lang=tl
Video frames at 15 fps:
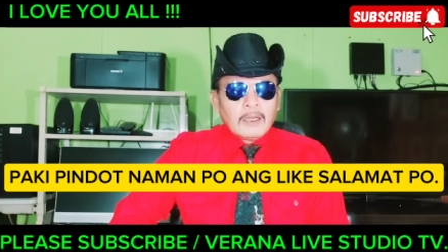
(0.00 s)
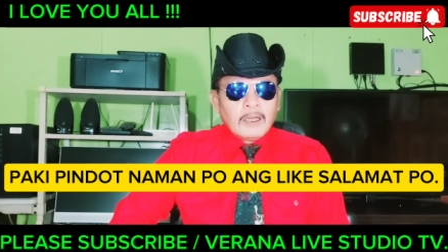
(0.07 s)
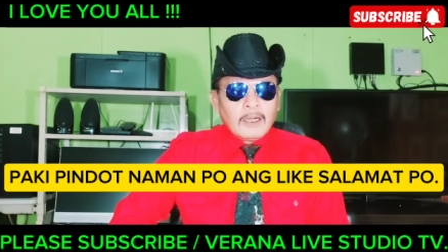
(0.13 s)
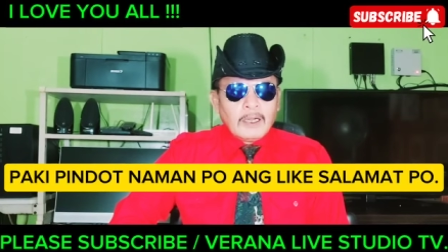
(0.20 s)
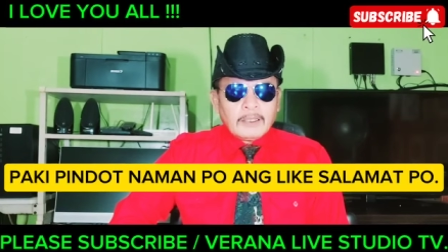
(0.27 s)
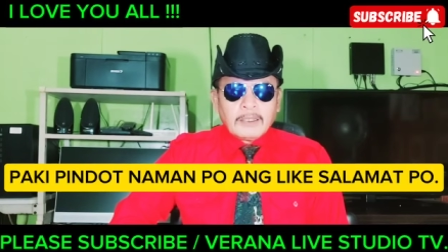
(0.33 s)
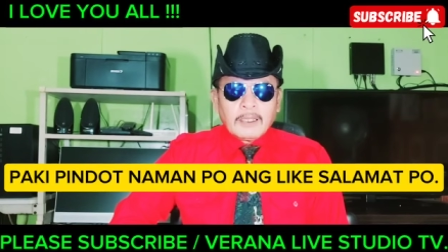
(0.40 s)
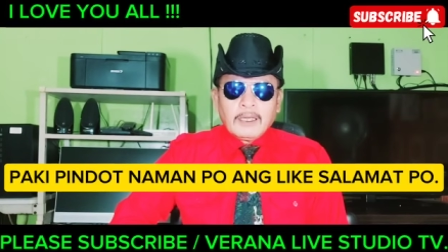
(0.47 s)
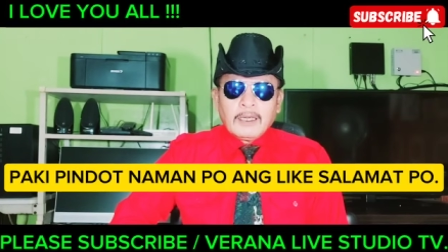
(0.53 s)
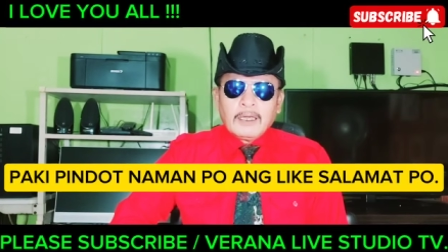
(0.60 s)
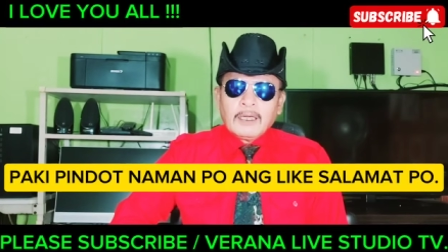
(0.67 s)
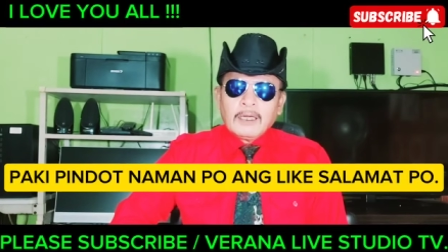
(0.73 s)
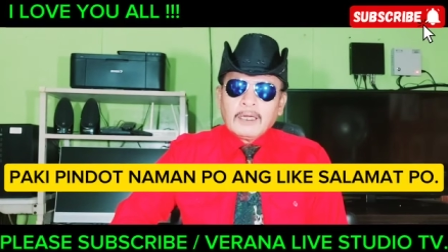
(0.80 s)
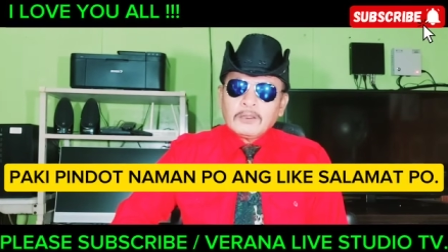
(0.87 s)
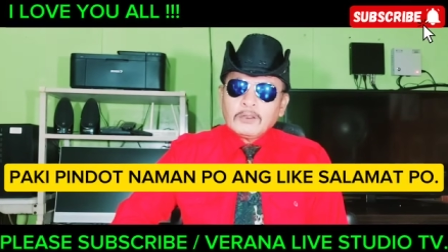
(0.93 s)
At
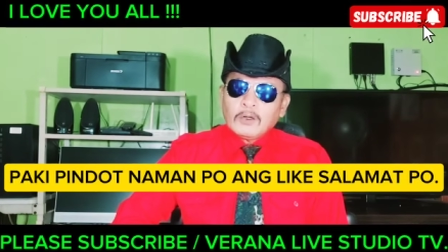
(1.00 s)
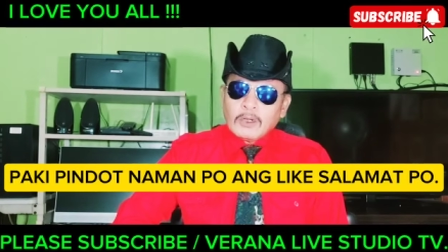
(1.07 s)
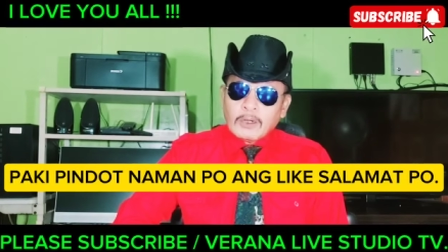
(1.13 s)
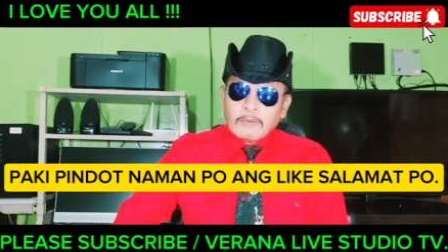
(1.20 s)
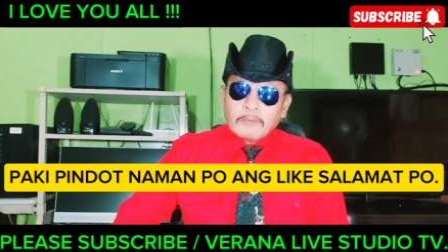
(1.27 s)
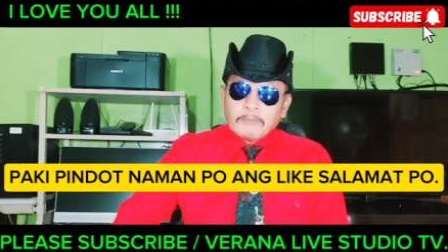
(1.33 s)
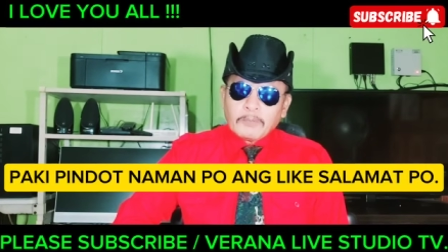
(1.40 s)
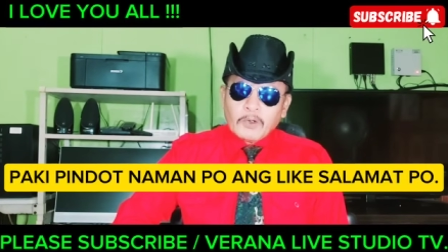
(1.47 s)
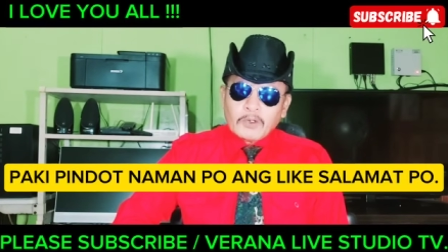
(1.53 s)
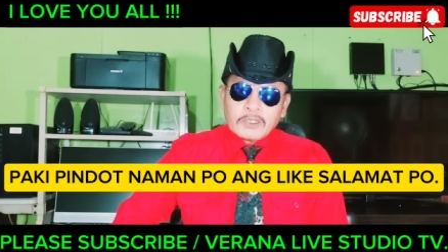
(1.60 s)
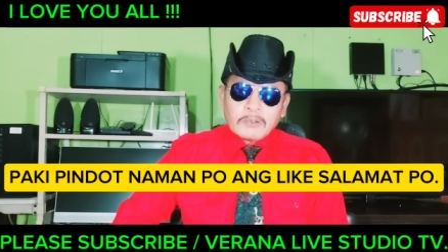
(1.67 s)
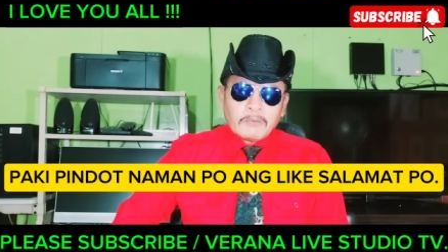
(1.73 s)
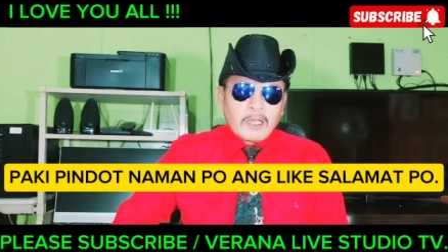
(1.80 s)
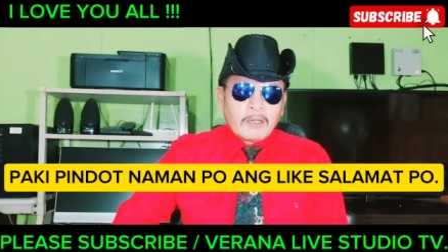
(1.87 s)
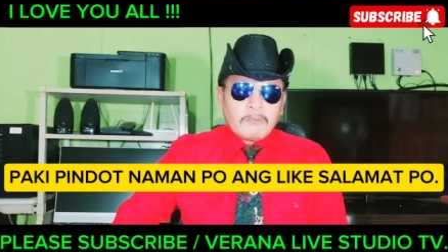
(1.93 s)
uh, doon naman po
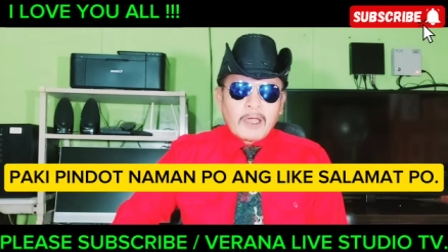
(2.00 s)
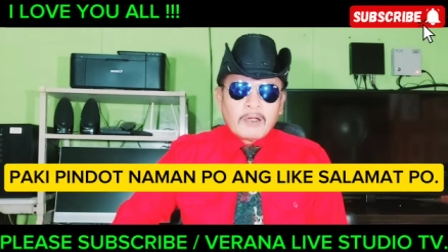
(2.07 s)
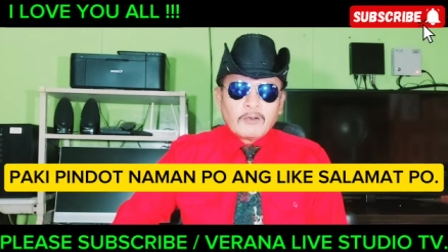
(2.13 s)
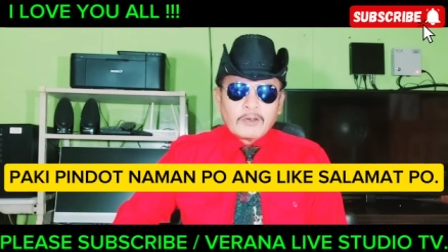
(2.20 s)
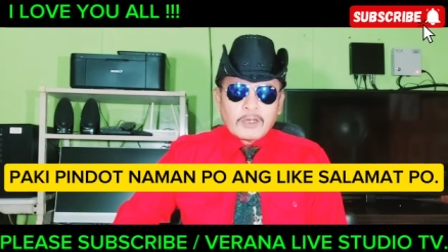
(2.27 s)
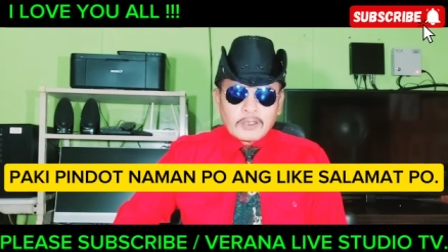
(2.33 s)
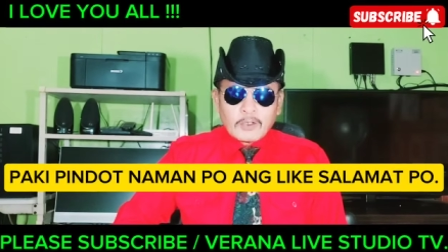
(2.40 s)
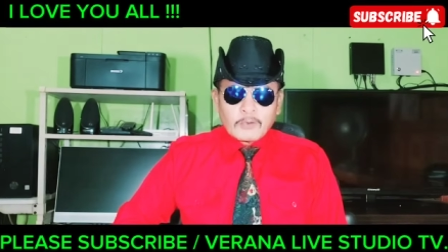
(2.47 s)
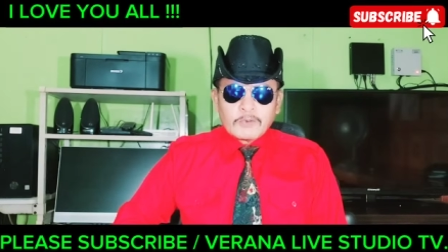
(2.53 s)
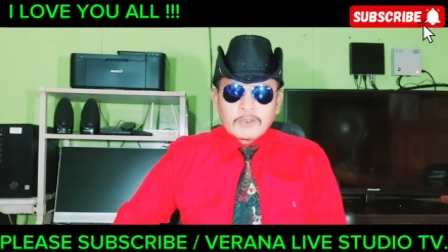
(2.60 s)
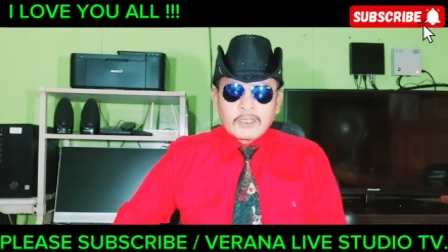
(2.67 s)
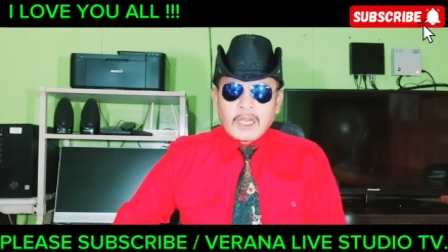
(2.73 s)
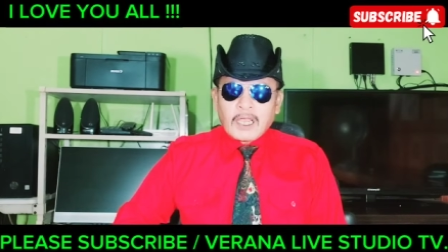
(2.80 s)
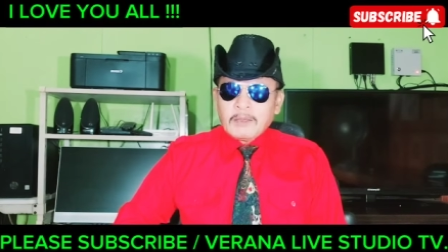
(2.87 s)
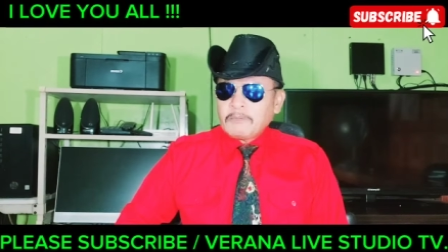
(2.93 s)
sa mga bagong
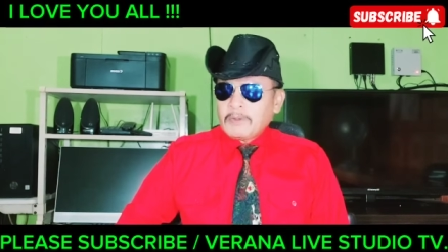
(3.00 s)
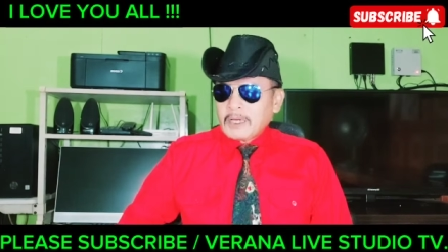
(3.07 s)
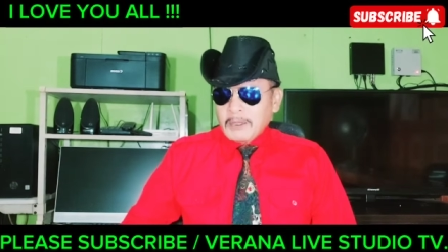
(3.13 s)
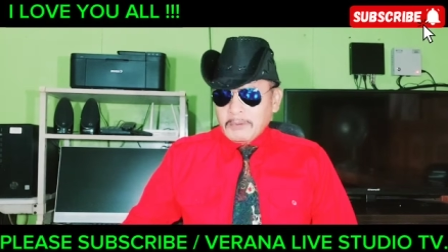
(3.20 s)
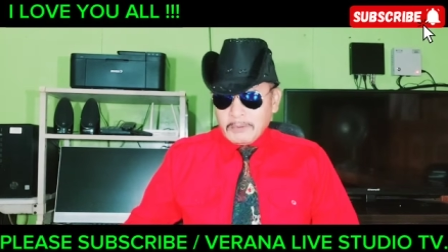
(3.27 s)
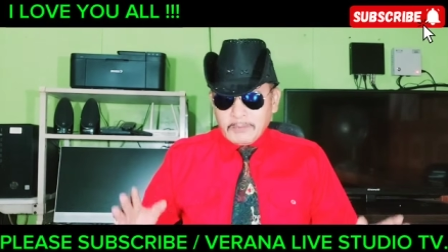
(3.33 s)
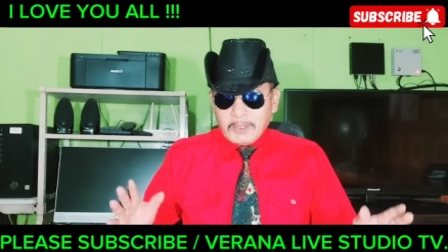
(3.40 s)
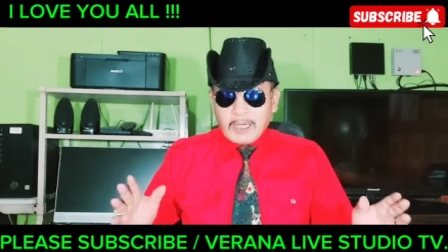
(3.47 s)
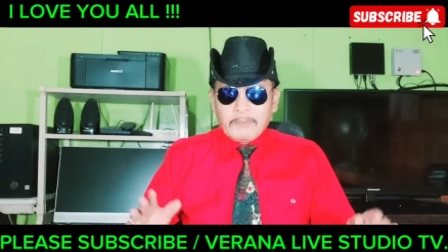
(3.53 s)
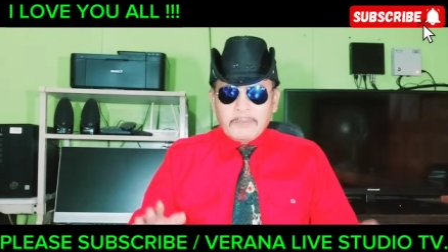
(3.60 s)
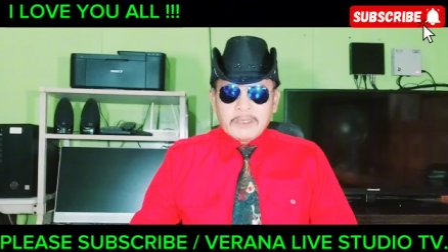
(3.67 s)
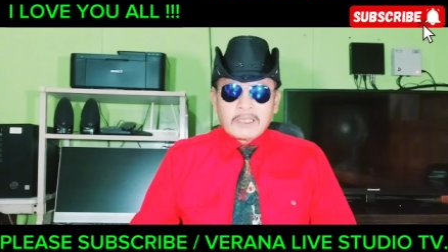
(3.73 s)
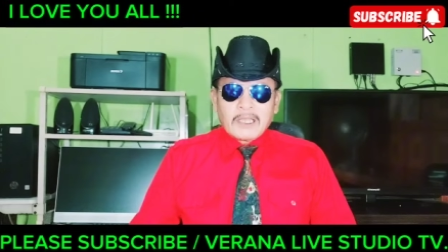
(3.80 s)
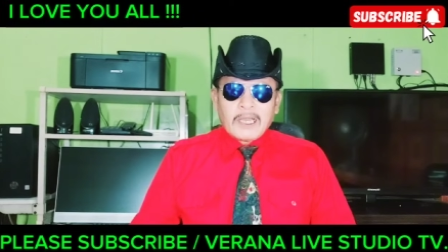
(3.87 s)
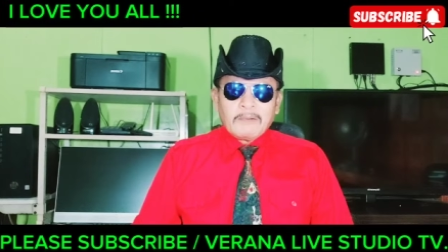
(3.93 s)
nag-subscribe, maraming
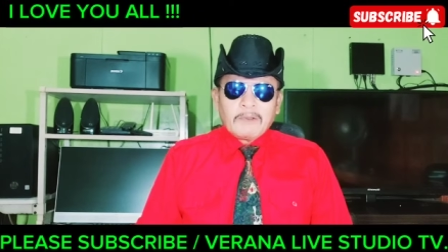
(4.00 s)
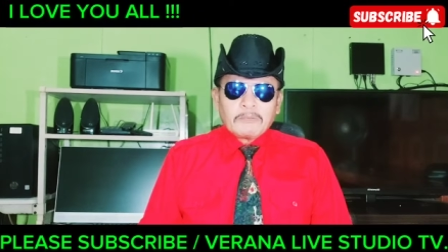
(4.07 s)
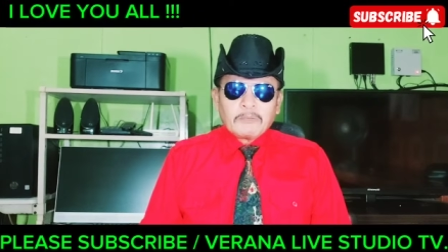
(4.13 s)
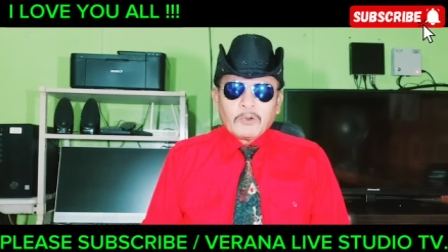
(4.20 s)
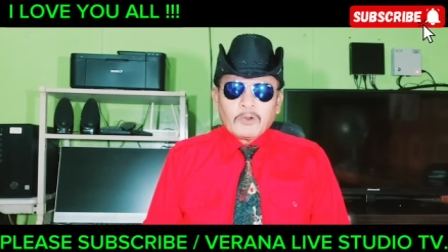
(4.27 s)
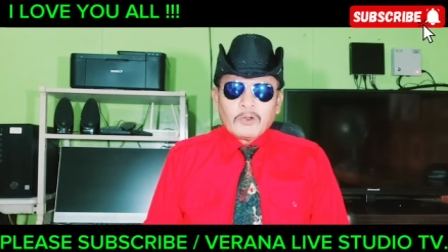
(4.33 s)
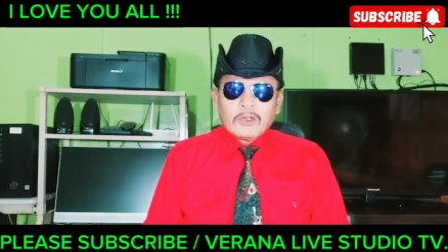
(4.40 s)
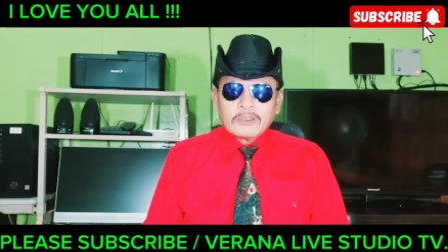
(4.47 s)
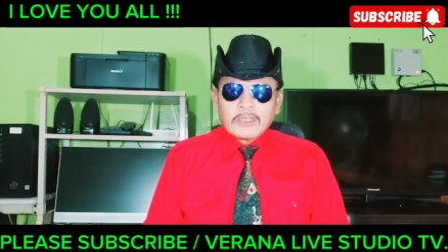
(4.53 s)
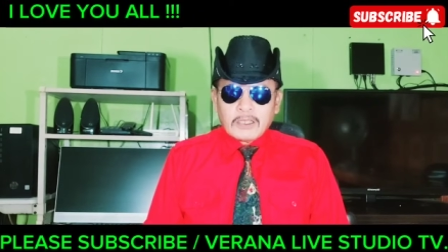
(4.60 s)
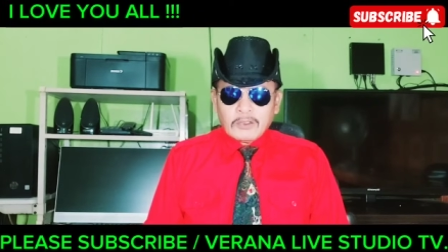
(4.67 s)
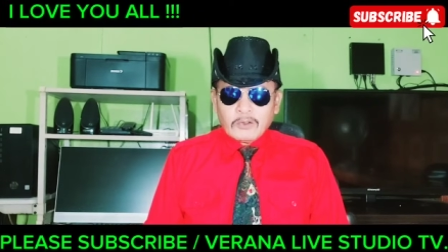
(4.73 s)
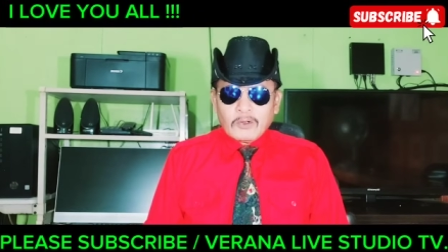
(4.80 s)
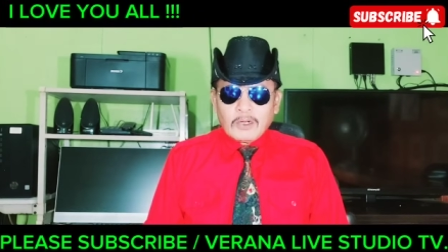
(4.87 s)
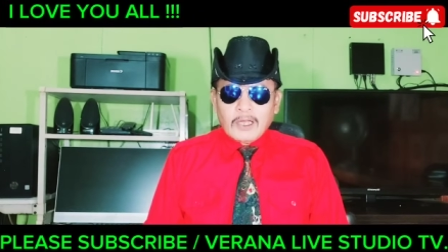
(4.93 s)
maraming salamat po sa
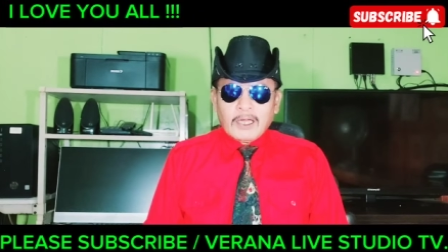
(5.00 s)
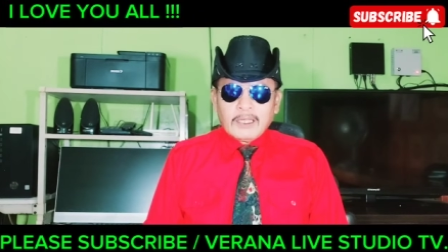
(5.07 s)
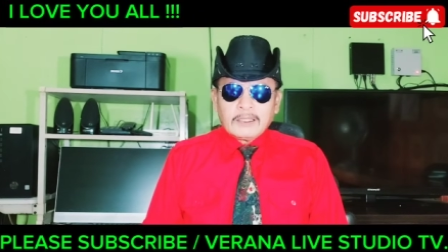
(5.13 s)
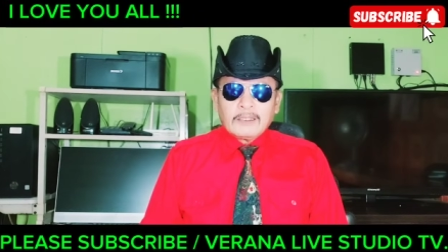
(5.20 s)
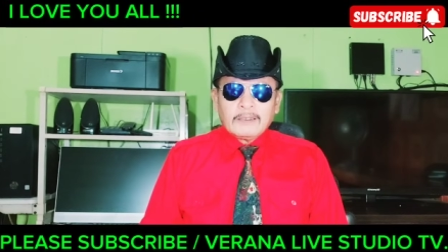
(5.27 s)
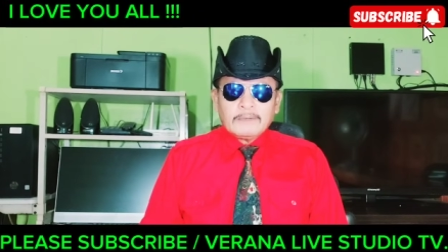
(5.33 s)
inyong lahat.